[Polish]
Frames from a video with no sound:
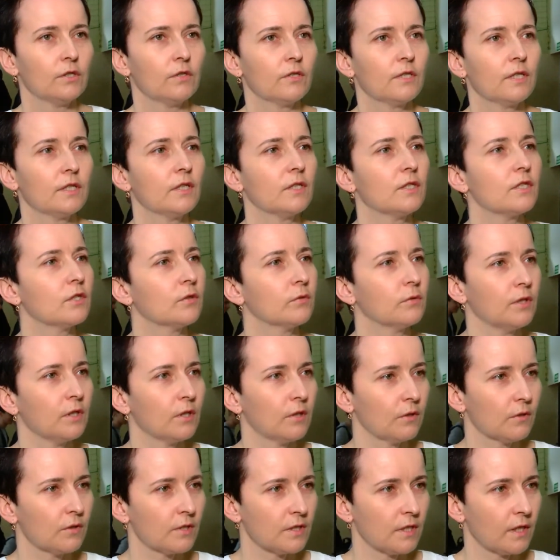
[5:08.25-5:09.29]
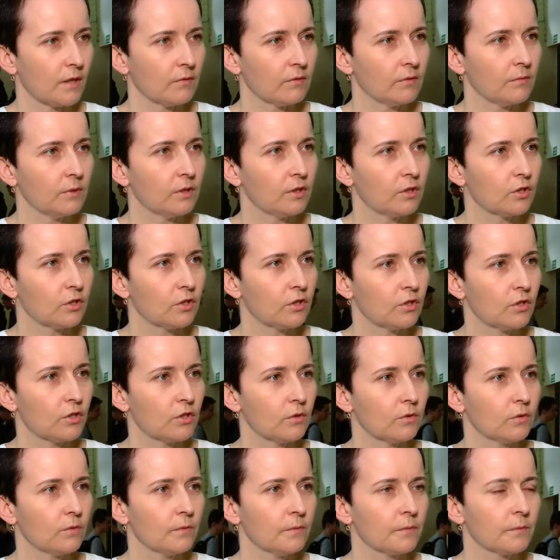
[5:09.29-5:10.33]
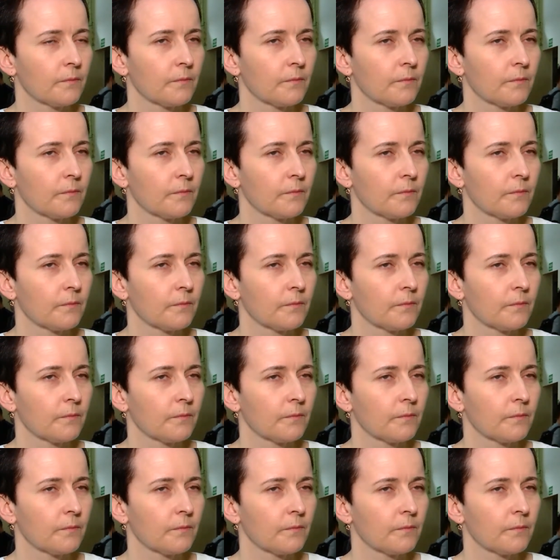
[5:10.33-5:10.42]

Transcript: to zadecyduje o całym ich życiu.